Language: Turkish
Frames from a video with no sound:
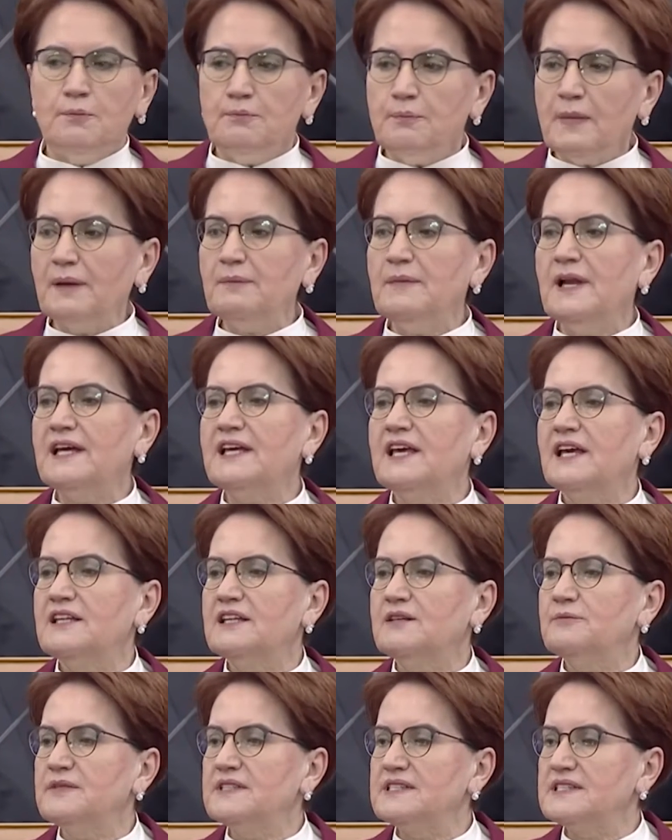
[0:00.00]

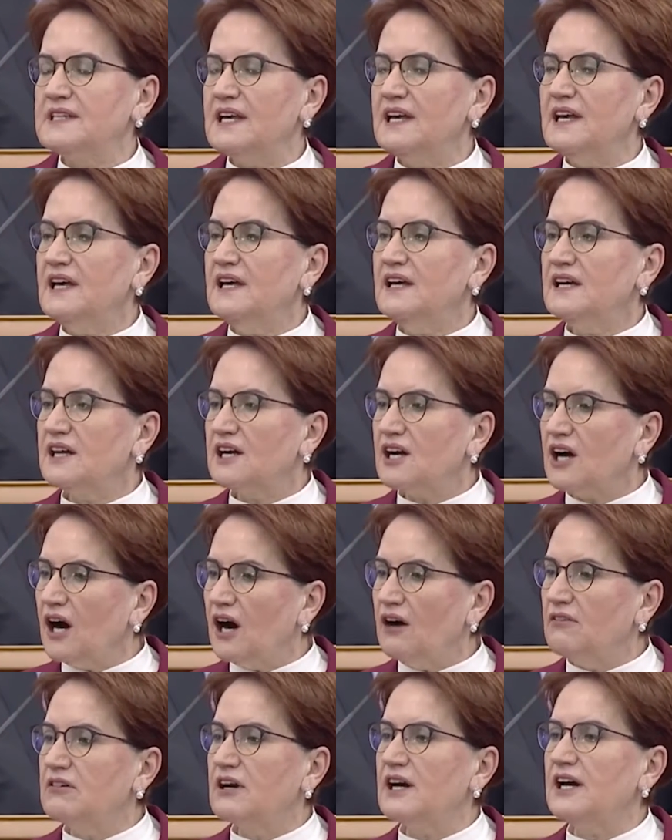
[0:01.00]
Memleketimizde
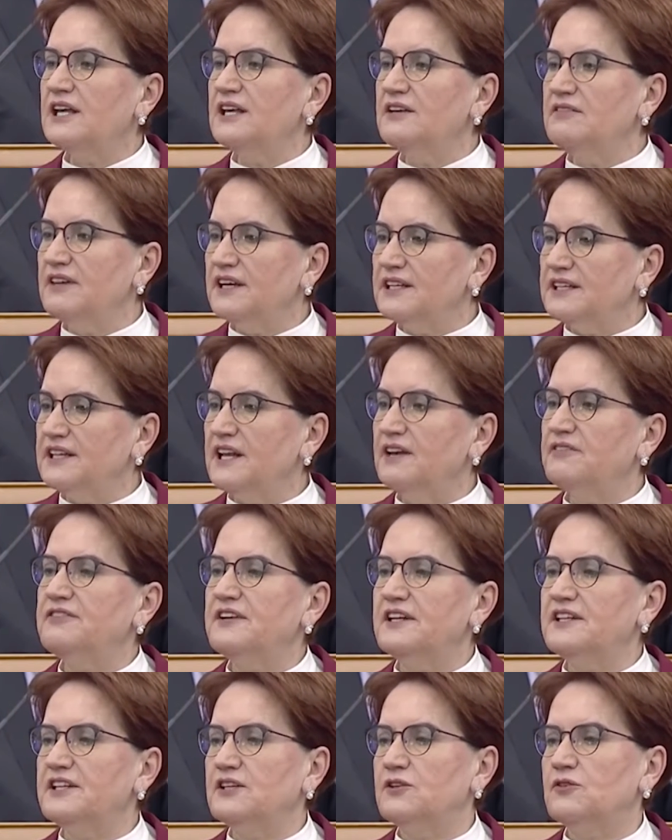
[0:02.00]
kavgayı ve
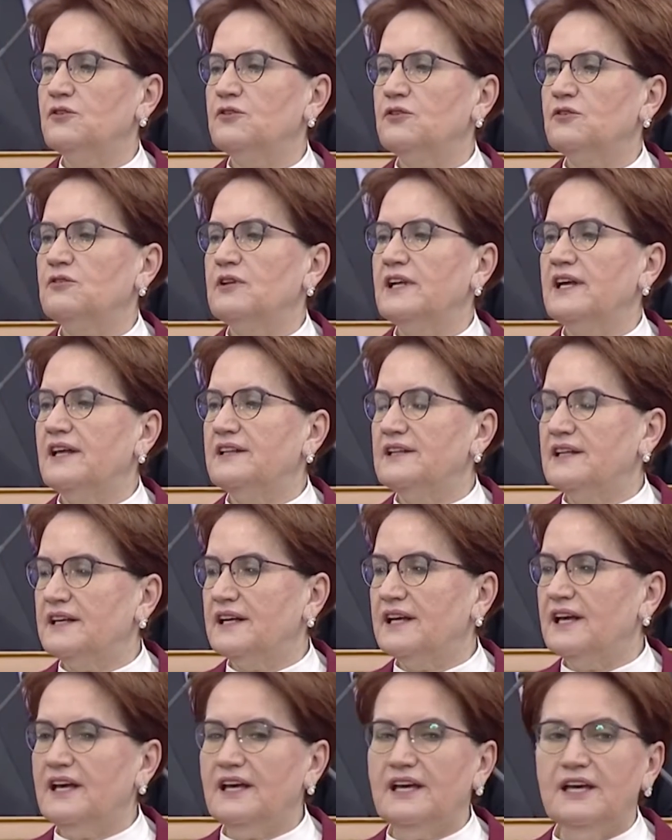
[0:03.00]
nefreti
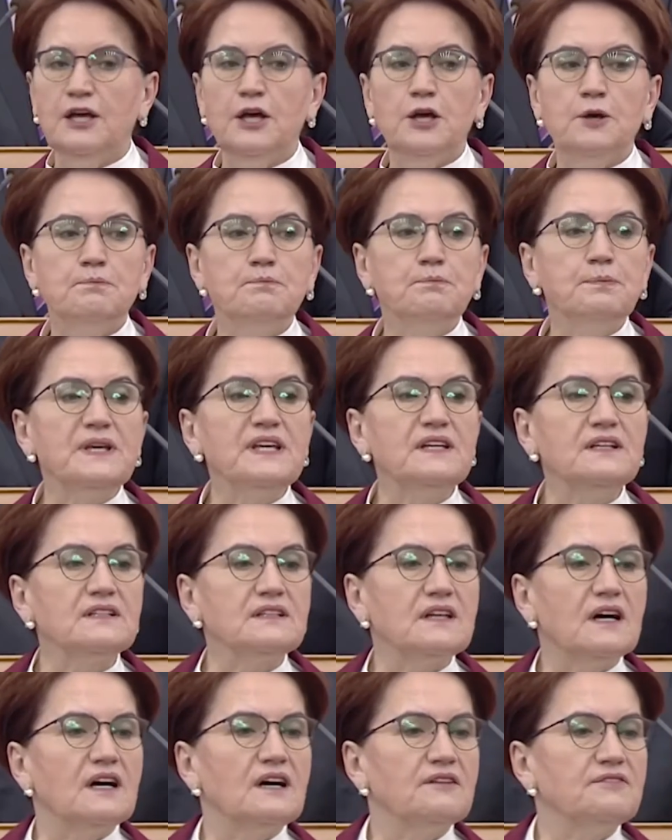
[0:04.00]
körükleyenlere
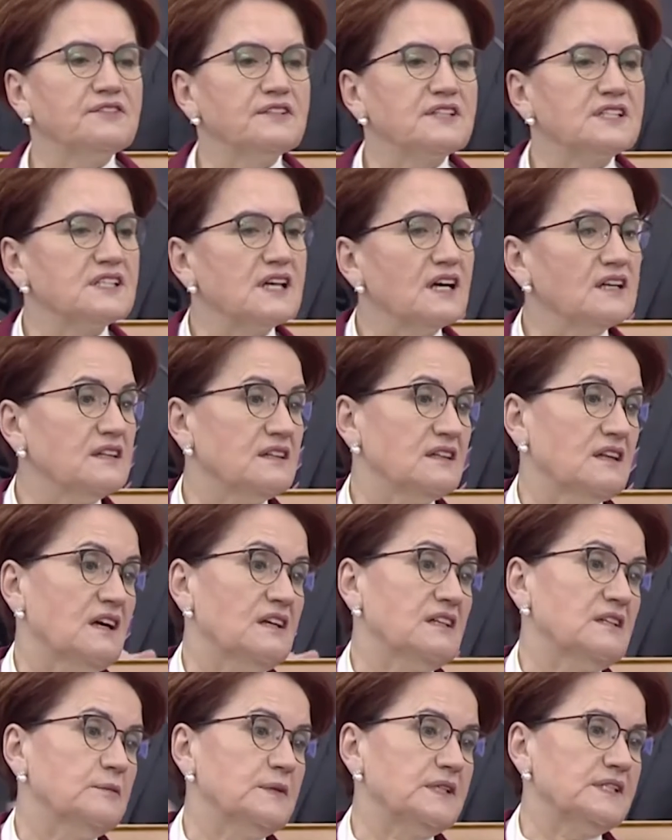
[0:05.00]
bir daha fırsat
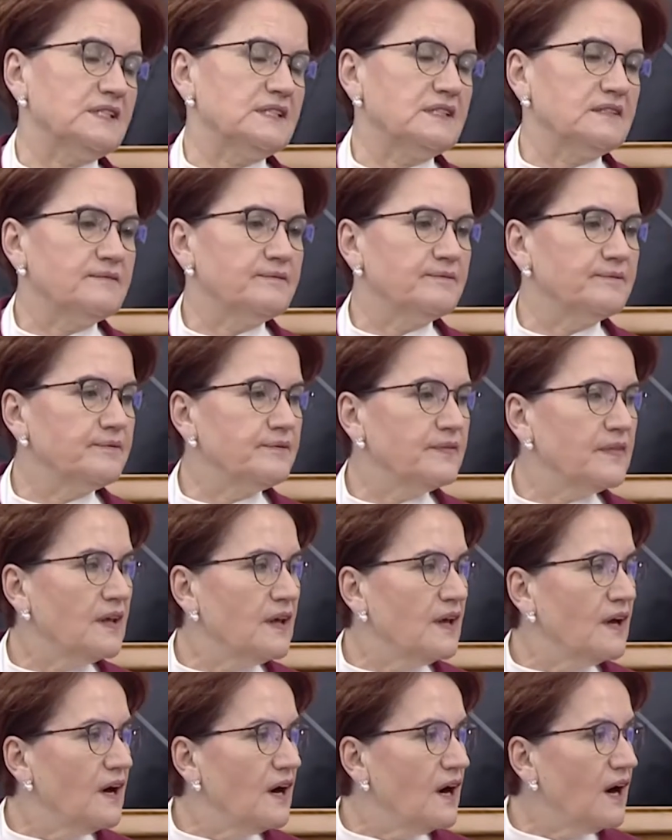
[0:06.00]
tanımasın.
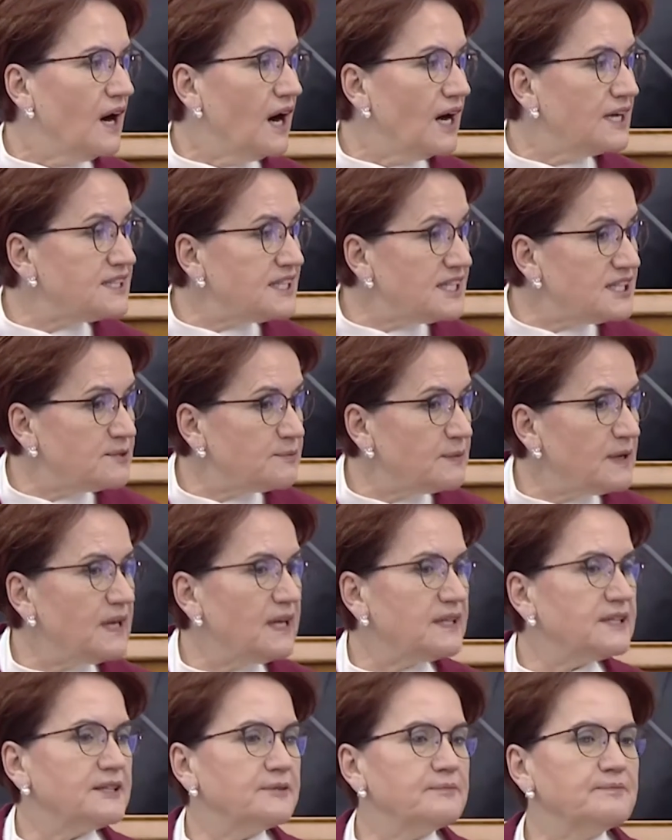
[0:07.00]
Aziz
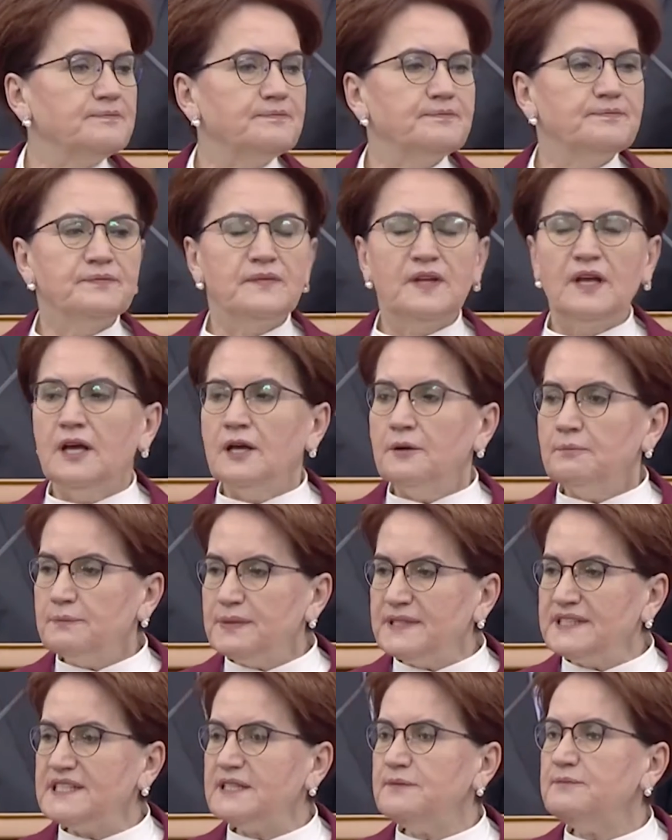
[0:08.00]
milletim,
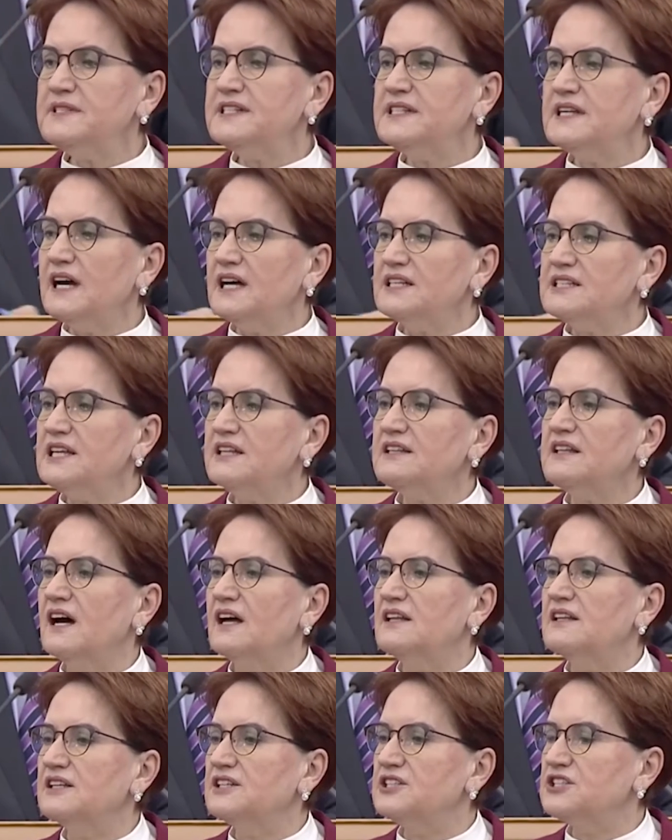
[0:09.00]
Bizim siyaset
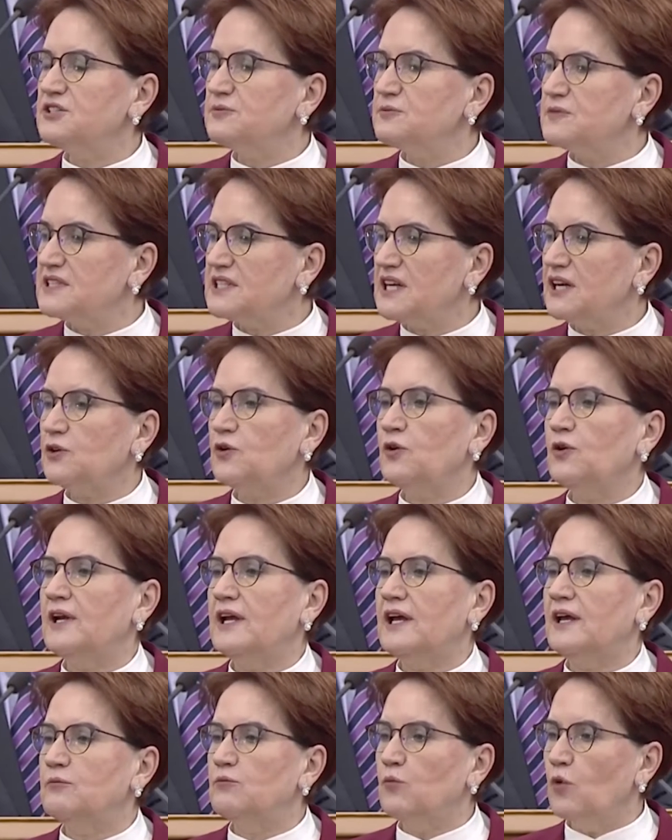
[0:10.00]
anlayışımıza
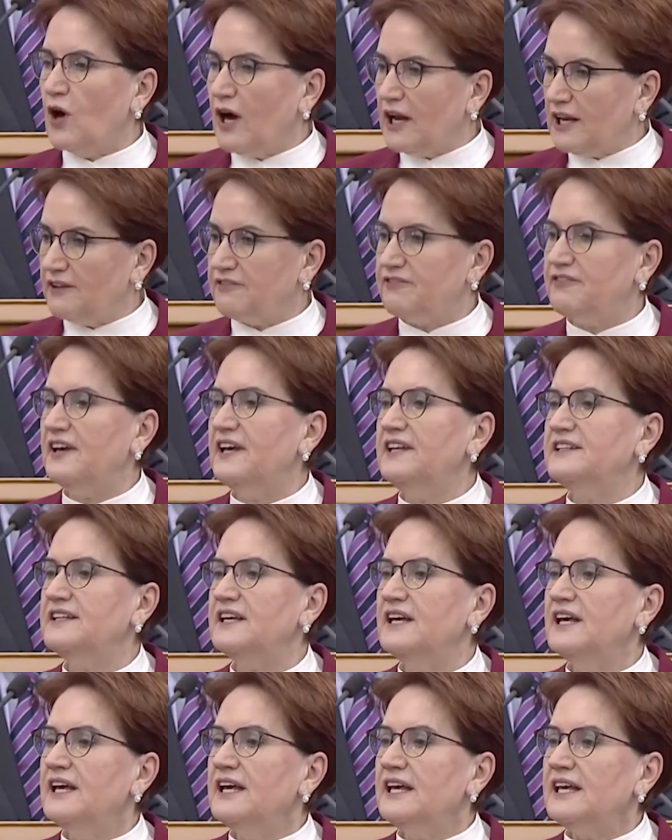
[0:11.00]
göre muhalefet
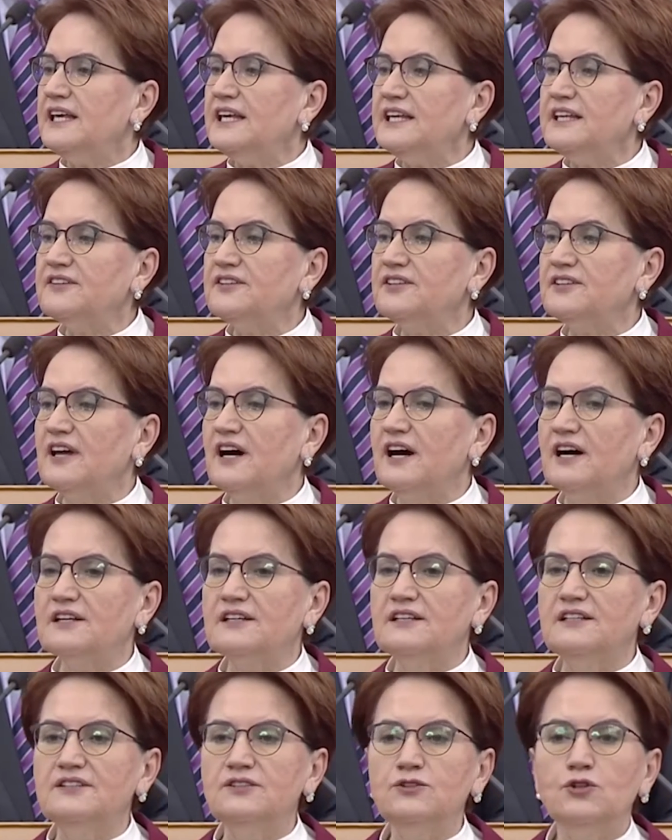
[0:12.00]

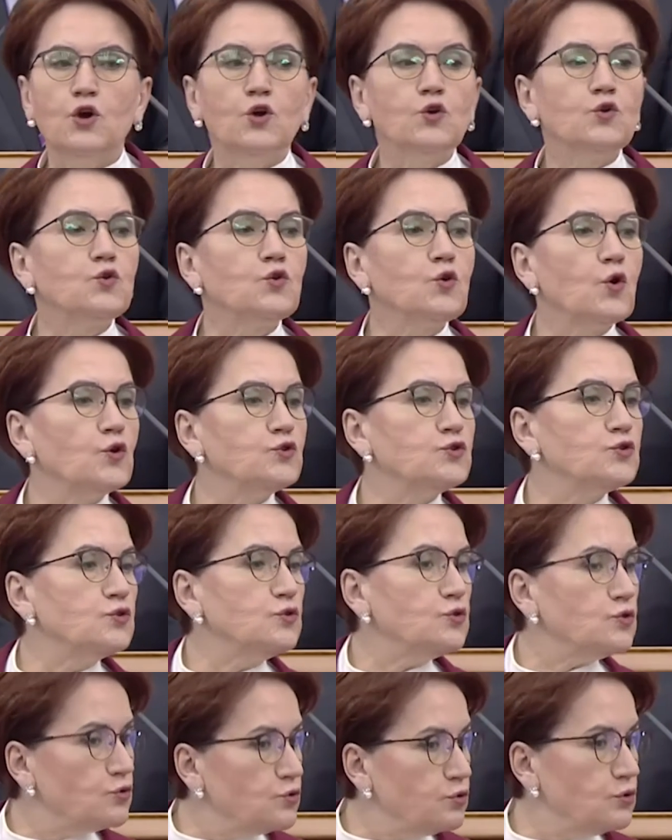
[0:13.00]
iktidarın
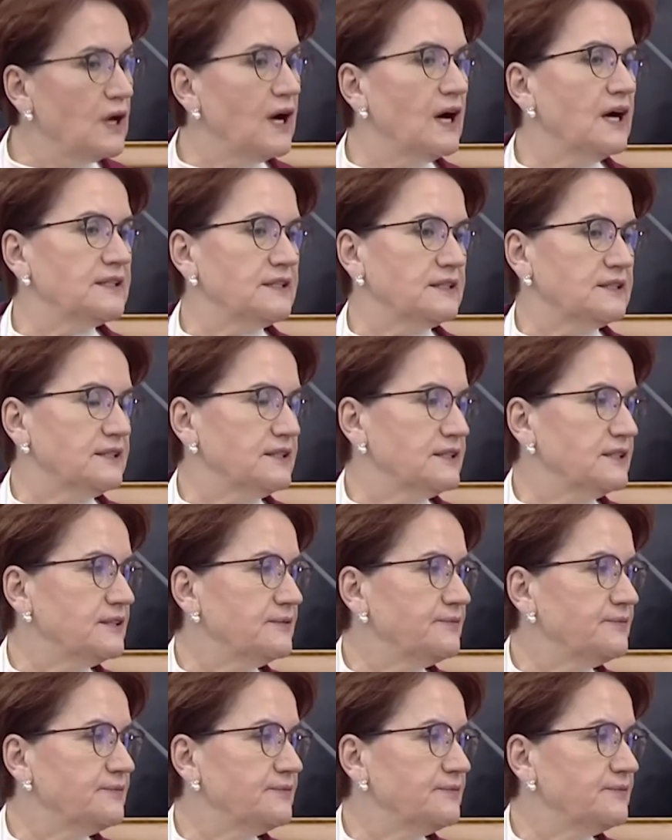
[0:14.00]
gözü kulağıdır.